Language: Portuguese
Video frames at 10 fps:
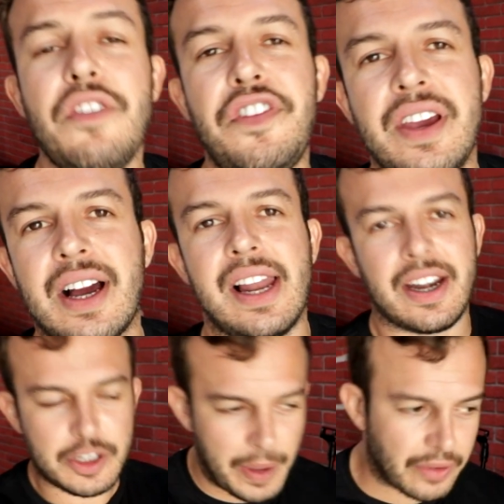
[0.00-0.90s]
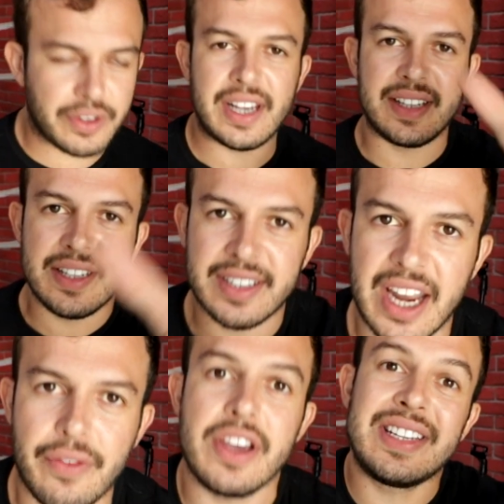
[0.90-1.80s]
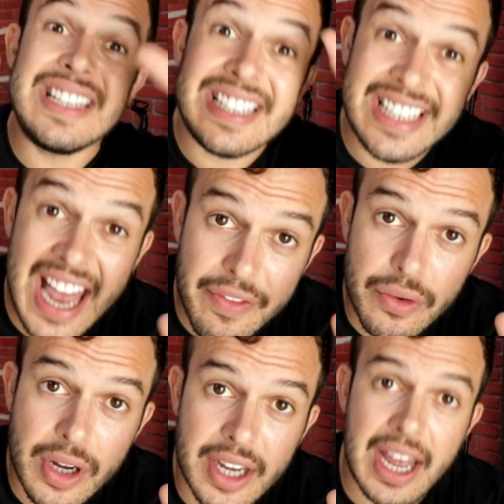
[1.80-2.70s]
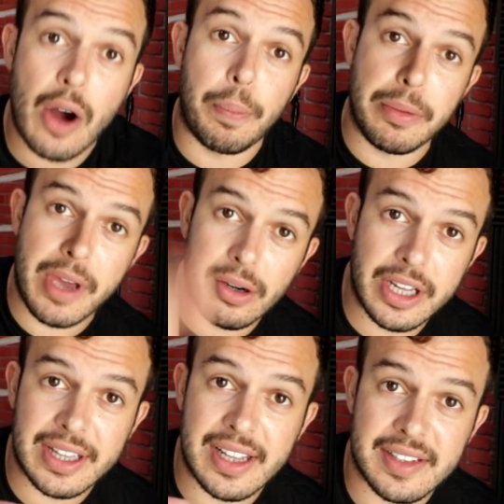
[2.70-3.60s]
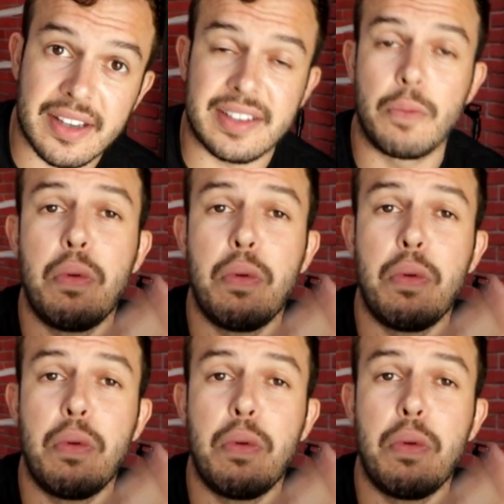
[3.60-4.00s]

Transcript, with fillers: Enfim, galera, espero que vocês se inscrevam aí. Se inscreve no canal, primeiro link da descrição.